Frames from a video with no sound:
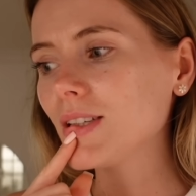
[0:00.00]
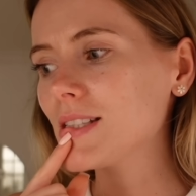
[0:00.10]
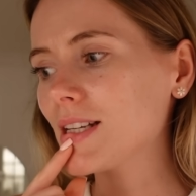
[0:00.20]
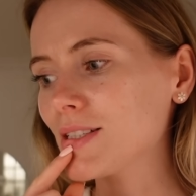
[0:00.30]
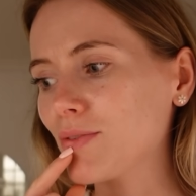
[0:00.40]

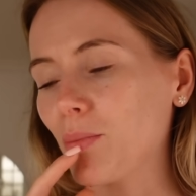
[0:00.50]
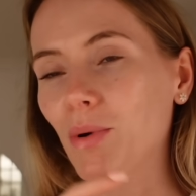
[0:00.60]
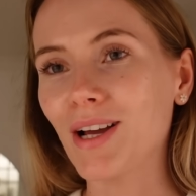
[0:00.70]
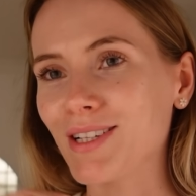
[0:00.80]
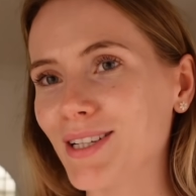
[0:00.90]
zaraz Wam
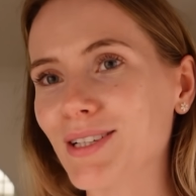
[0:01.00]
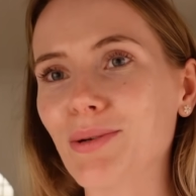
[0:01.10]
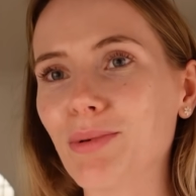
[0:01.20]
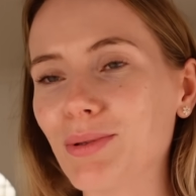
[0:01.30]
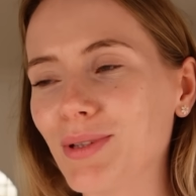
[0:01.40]
pokażę, jak
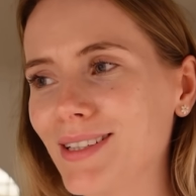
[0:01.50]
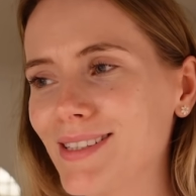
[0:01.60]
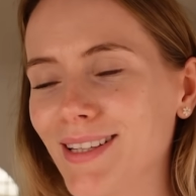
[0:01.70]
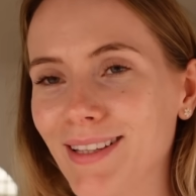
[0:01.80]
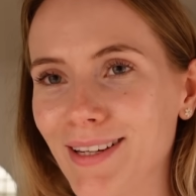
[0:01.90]
sobie tutaj
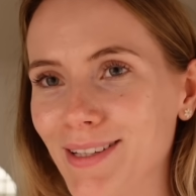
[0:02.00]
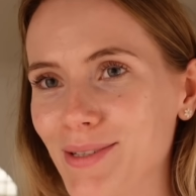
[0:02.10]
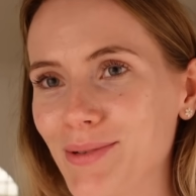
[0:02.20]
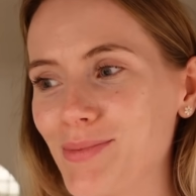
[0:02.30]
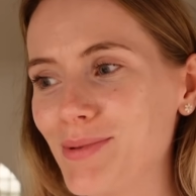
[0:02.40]
scenerię
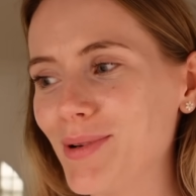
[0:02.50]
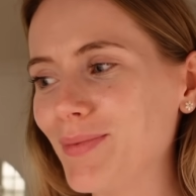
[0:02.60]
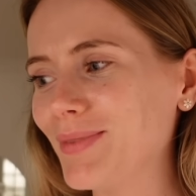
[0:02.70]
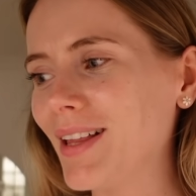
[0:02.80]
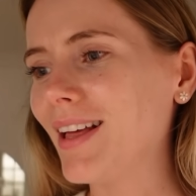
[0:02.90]
zrobimy,
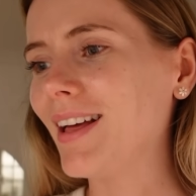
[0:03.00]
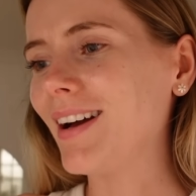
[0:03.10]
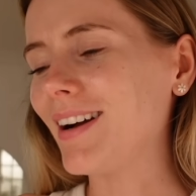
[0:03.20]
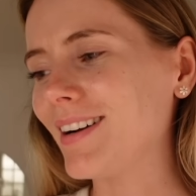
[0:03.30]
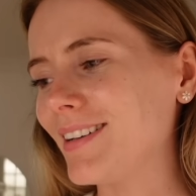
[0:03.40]

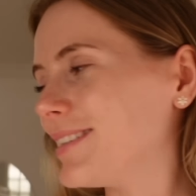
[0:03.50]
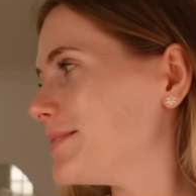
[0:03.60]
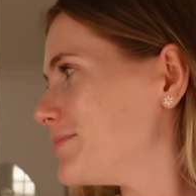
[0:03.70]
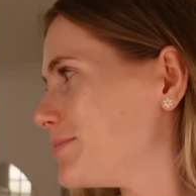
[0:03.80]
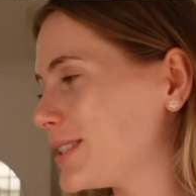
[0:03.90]
ale
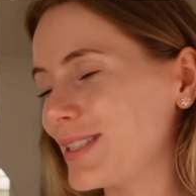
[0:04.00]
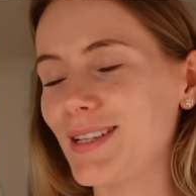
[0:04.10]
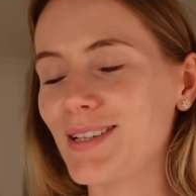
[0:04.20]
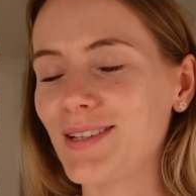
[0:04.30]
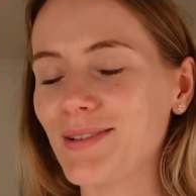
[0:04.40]

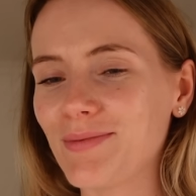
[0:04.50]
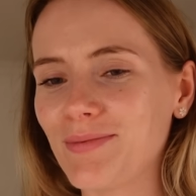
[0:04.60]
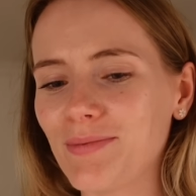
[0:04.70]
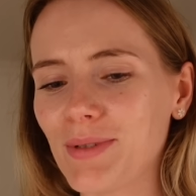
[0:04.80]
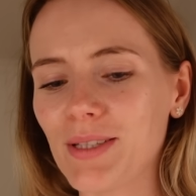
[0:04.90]
myślę, że
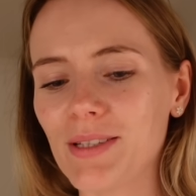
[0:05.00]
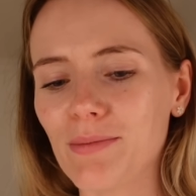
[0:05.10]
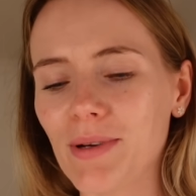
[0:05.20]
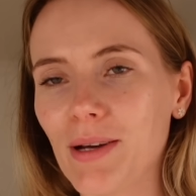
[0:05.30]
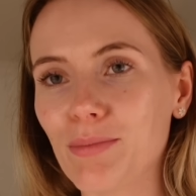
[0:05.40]
będzie
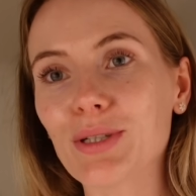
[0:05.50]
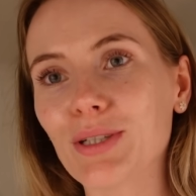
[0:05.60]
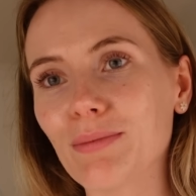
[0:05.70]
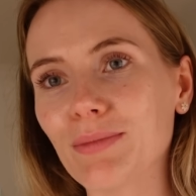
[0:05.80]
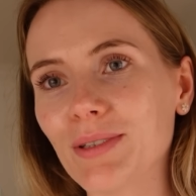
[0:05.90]
mega
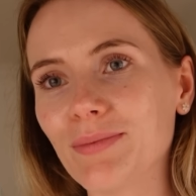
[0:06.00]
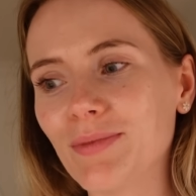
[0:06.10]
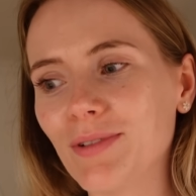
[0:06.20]
przyjemny.